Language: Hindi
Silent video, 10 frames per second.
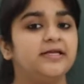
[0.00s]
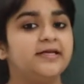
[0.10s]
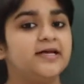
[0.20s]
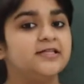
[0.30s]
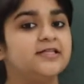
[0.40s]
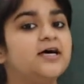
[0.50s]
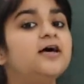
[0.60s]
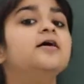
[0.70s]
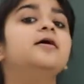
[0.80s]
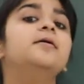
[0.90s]
मीनिंग क्या
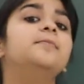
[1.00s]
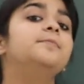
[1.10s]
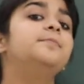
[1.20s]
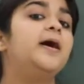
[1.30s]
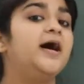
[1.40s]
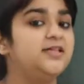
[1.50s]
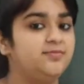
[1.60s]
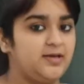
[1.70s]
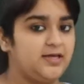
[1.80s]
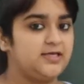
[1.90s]
था
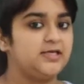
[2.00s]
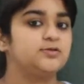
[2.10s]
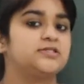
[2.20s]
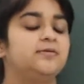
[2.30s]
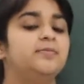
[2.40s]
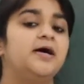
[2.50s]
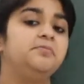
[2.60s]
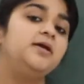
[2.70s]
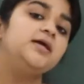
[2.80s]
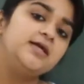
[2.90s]
बाद में कि उसके
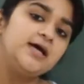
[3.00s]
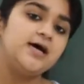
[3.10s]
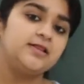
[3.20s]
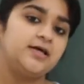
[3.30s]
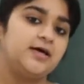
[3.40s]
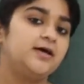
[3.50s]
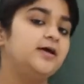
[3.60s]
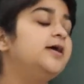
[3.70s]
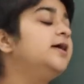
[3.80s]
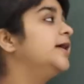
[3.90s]
बाद में क्या आता है
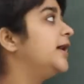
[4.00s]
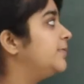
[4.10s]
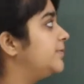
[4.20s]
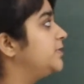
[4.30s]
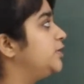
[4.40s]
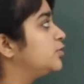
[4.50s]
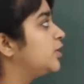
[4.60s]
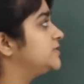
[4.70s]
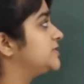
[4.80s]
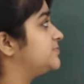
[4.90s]
अब हम न्यू
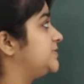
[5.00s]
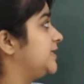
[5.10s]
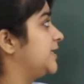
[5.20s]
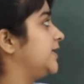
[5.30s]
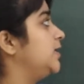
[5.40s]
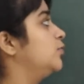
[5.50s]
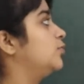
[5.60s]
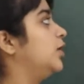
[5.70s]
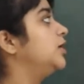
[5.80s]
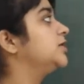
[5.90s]
कॉन्सेप्ट सीखेंगे
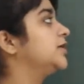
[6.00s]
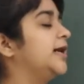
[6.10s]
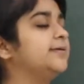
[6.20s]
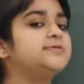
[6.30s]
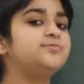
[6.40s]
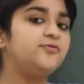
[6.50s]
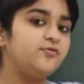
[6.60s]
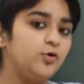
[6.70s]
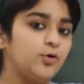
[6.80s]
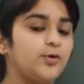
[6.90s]
वॉट कम्स
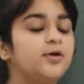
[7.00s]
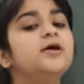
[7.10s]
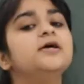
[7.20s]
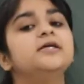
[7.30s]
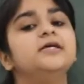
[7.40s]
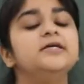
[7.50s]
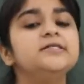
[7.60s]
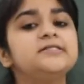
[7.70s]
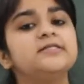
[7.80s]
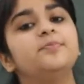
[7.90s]
बिफोर कि
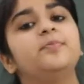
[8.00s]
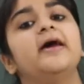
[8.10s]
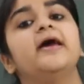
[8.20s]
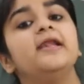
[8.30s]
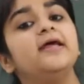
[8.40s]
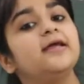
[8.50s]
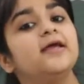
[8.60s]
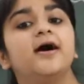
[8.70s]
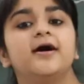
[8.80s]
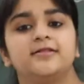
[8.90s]
इससे पहले
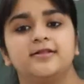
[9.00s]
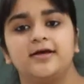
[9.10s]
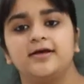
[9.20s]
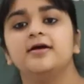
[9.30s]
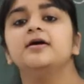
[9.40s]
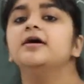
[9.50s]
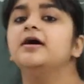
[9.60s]
क्या आता है